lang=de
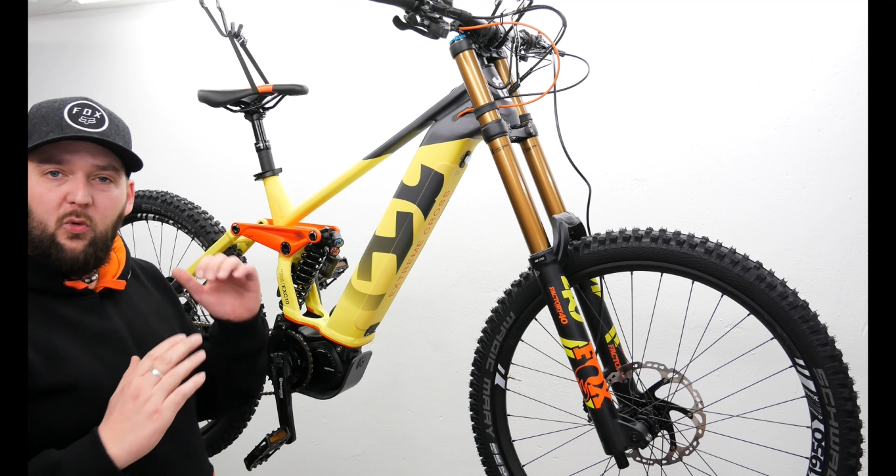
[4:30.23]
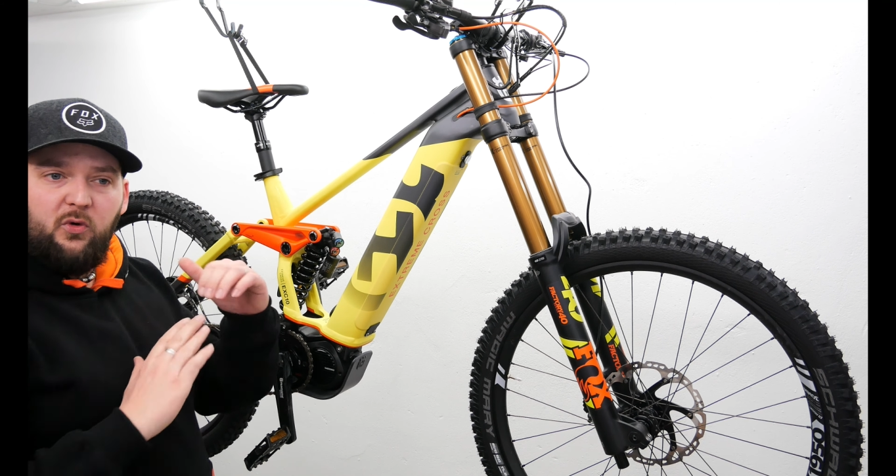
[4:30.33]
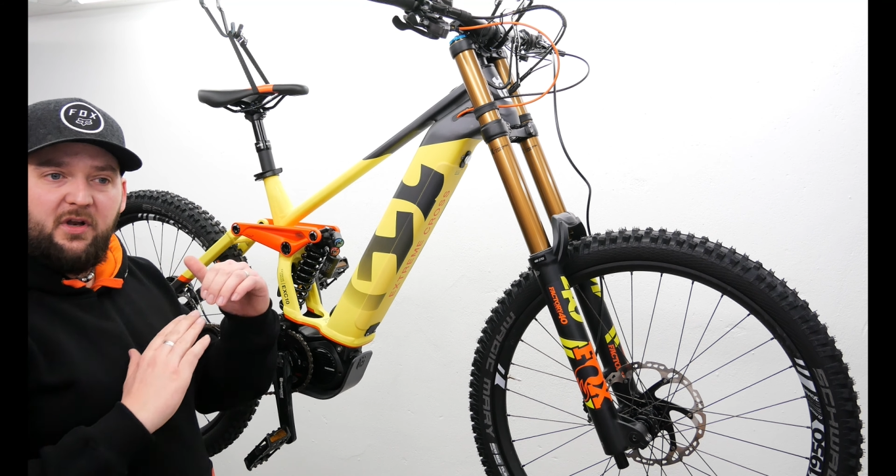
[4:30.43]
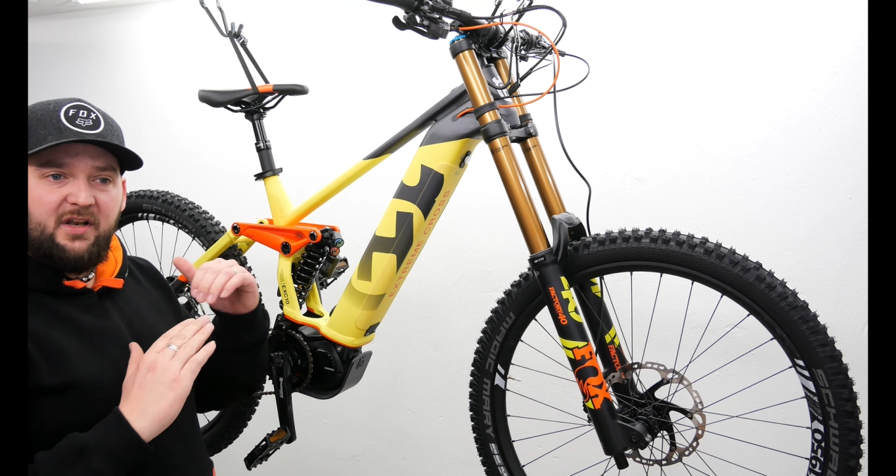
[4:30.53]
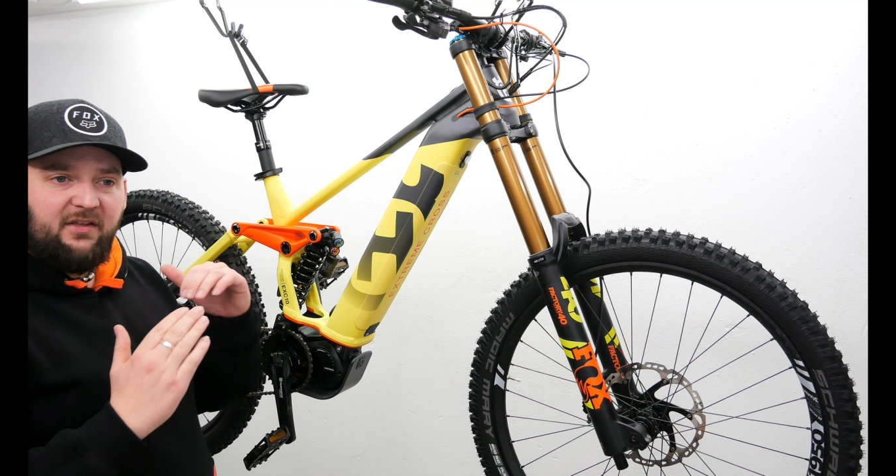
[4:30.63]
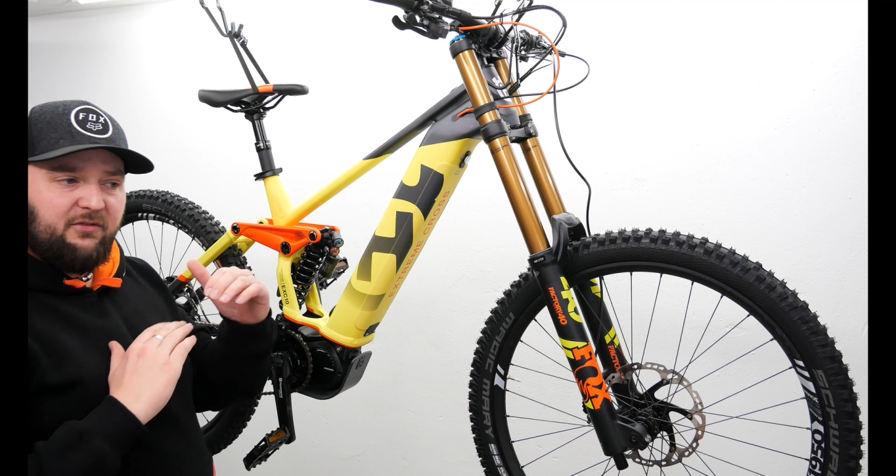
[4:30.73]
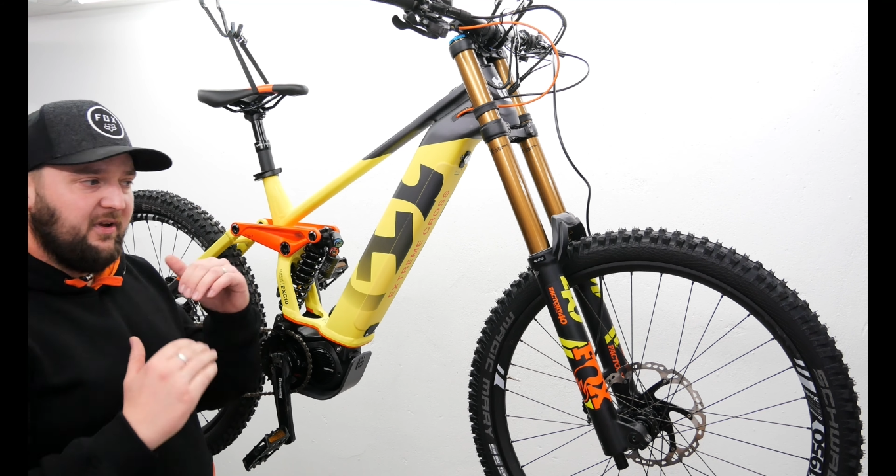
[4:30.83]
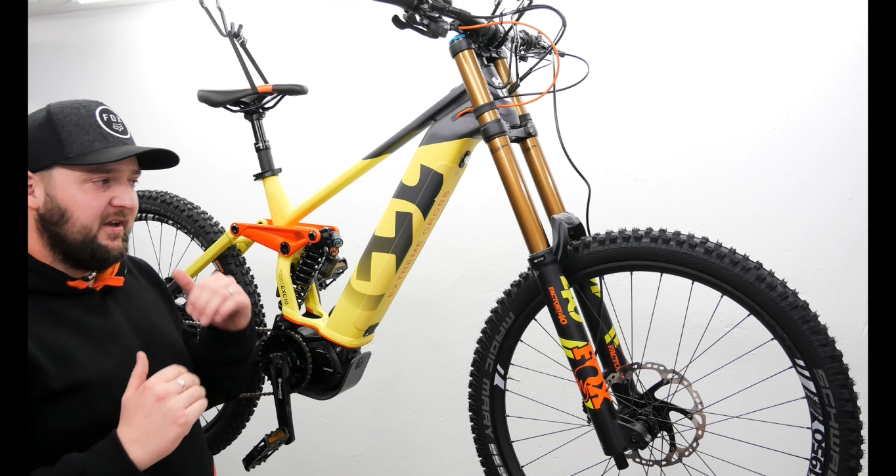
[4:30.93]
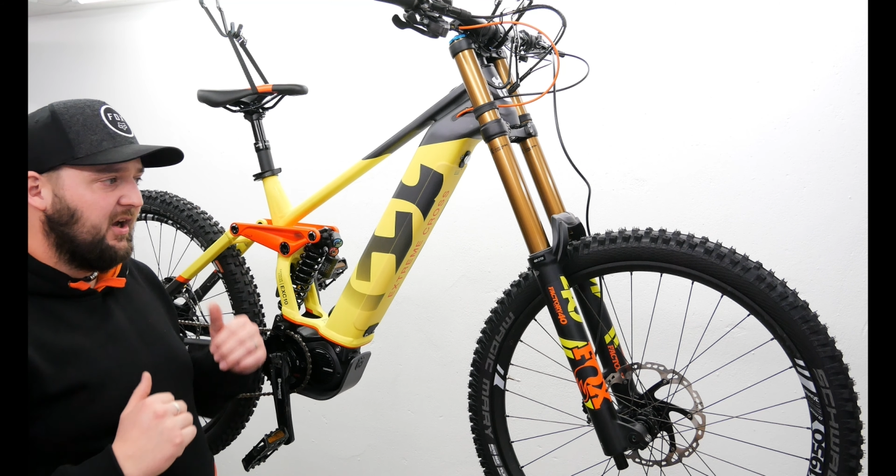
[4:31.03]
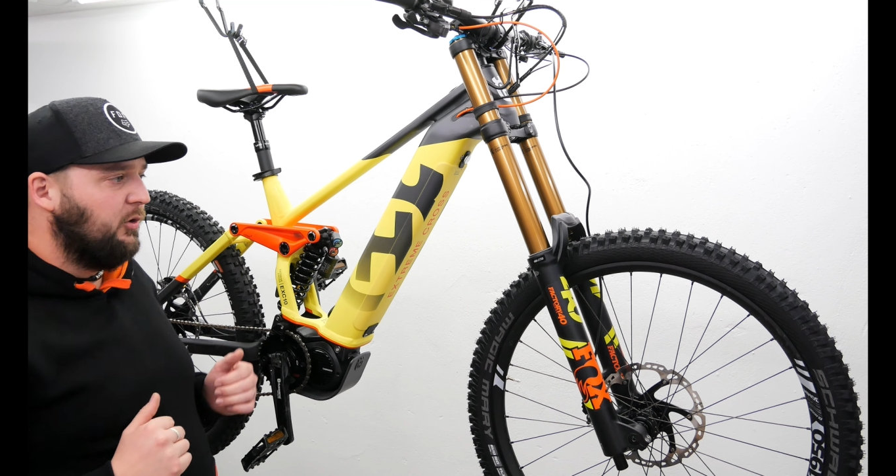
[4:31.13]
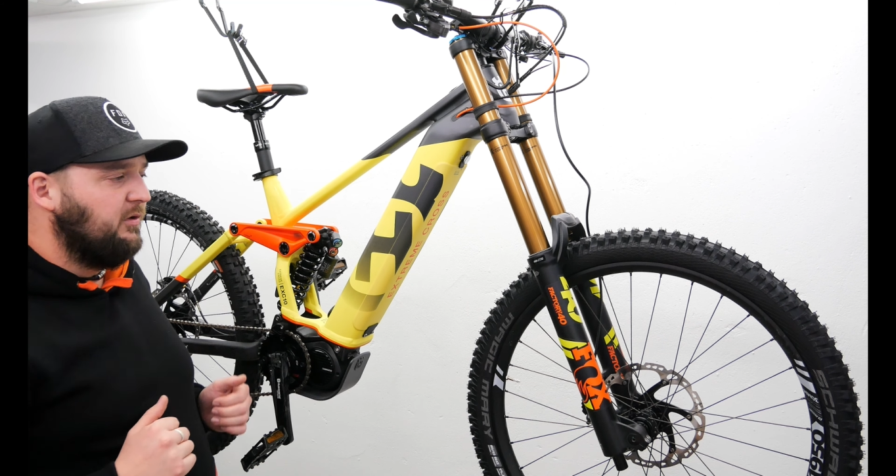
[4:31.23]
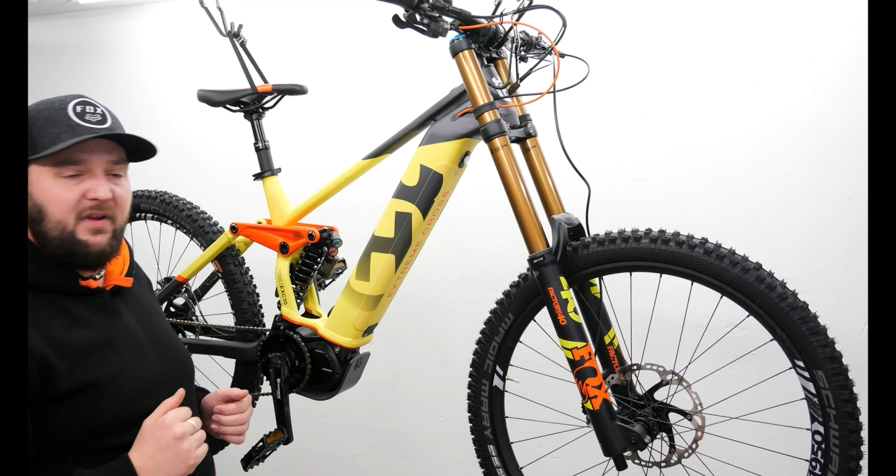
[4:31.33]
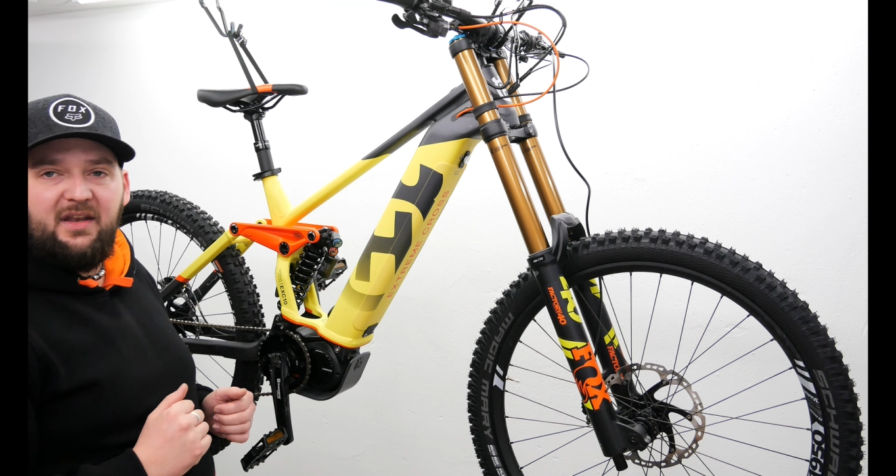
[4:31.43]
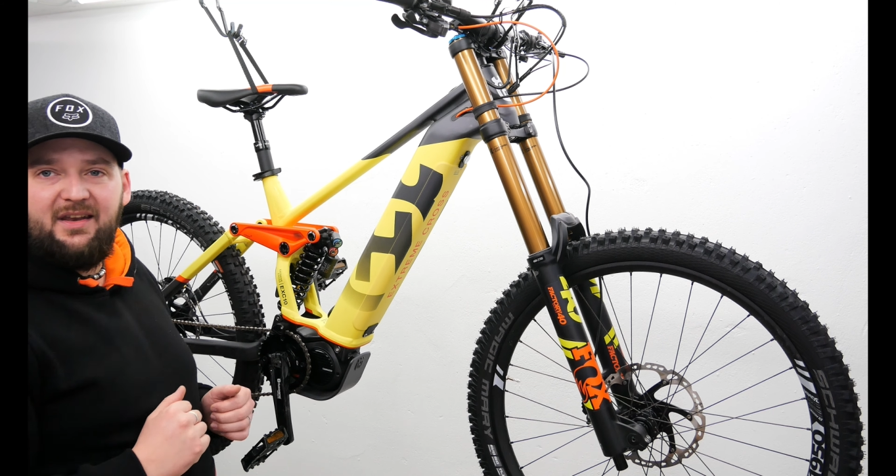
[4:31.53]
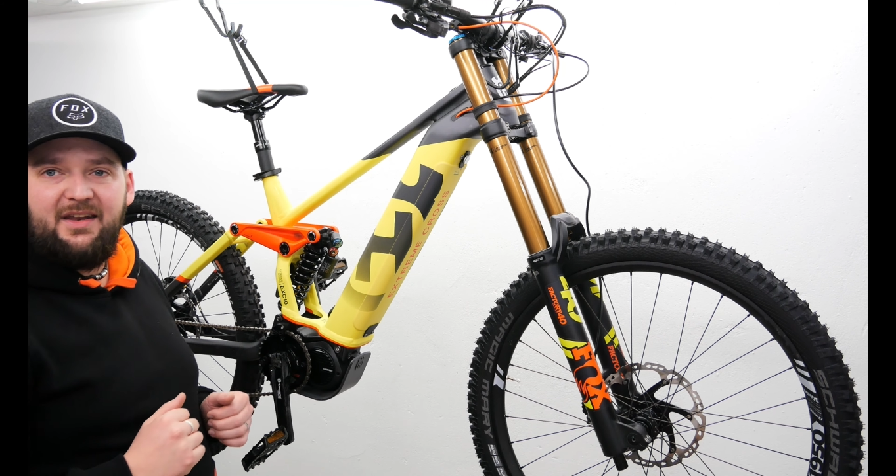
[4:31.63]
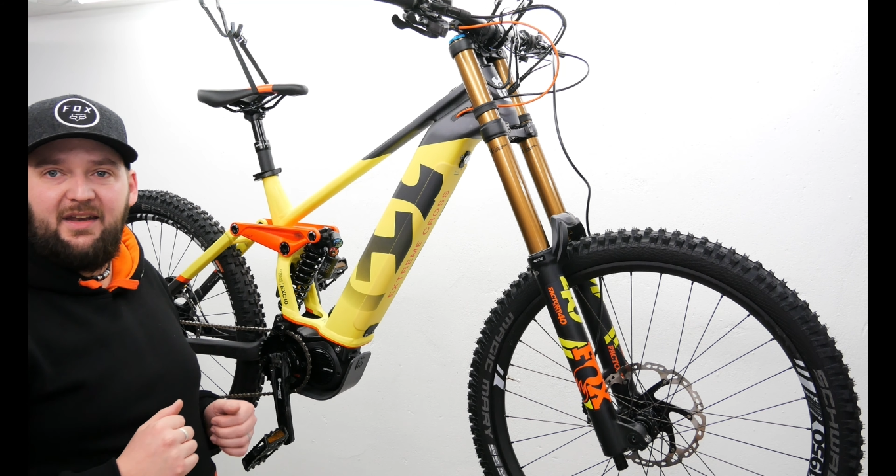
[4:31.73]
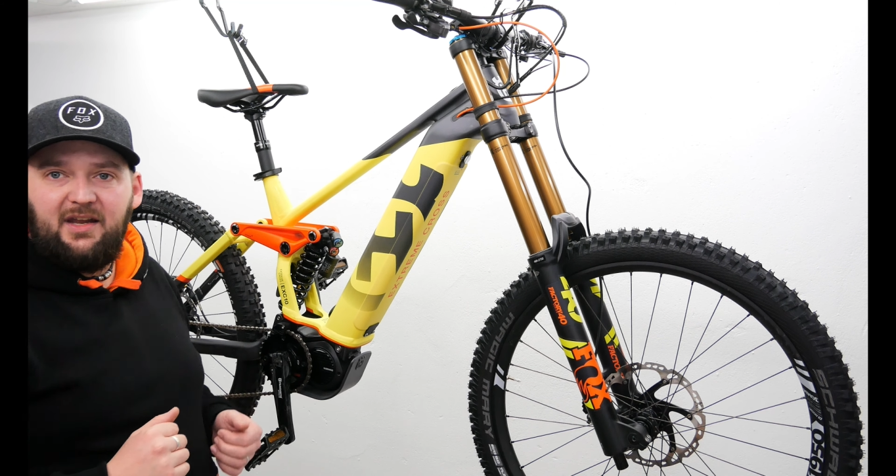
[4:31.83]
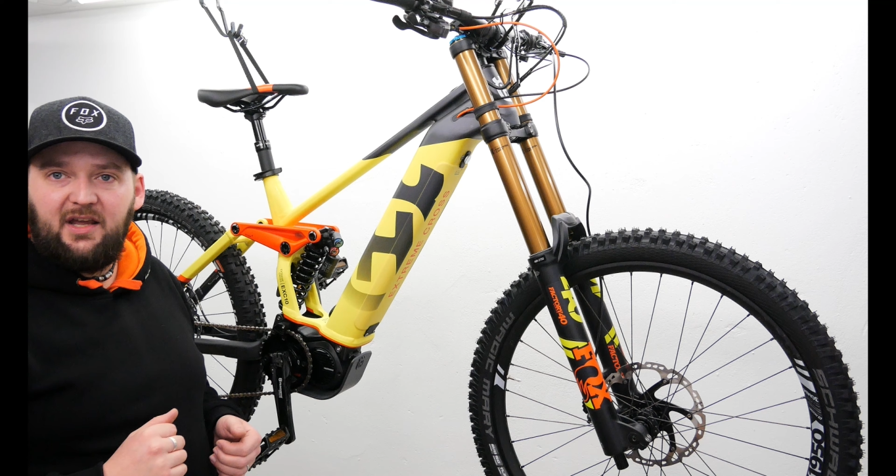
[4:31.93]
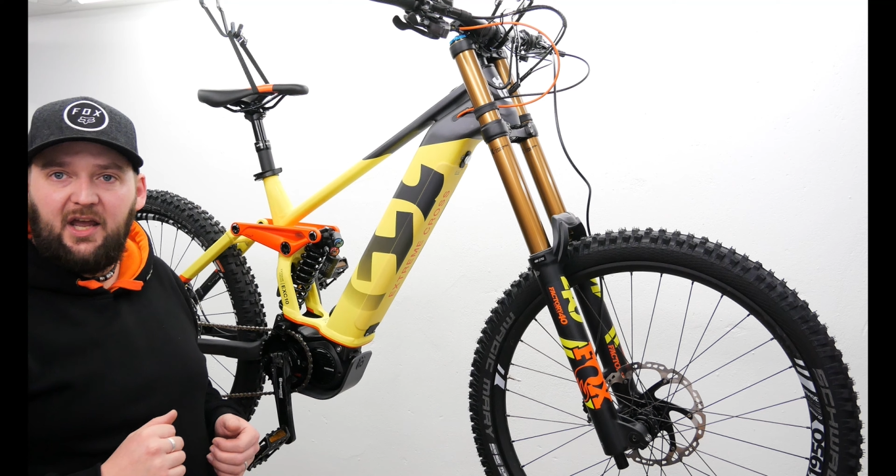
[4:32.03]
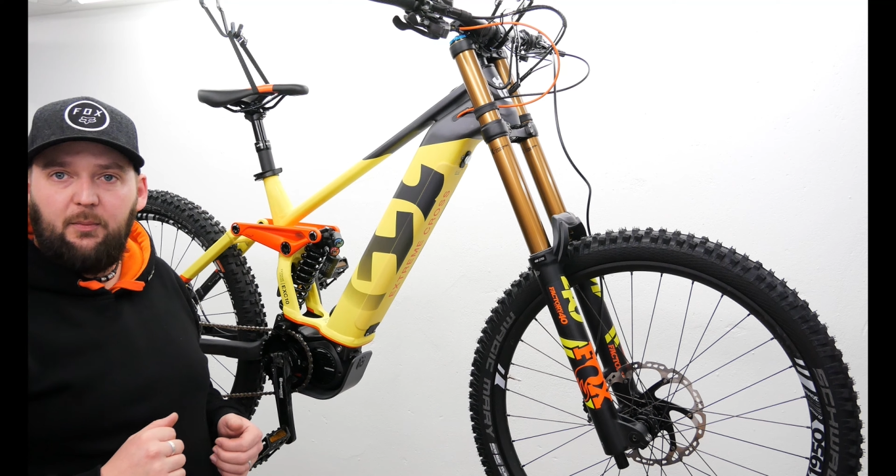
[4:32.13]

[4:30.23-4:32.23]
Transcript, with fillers: ohne dass wir da irgendwie einen Knick